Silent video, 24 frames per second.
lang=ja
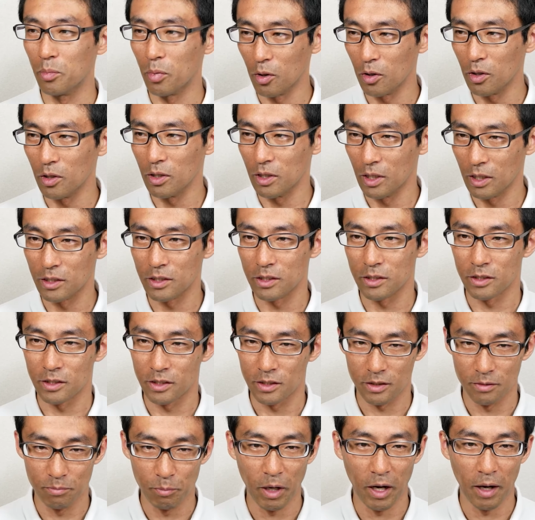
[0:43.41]
ぽいです。
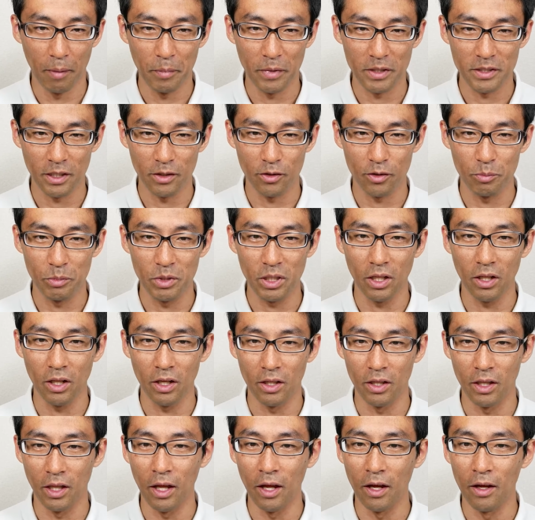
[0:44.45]
まあ、あんまちゃんと見てな
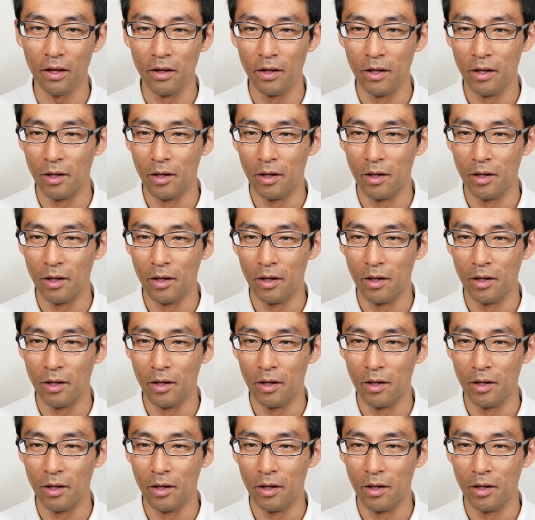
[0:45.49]
いんで、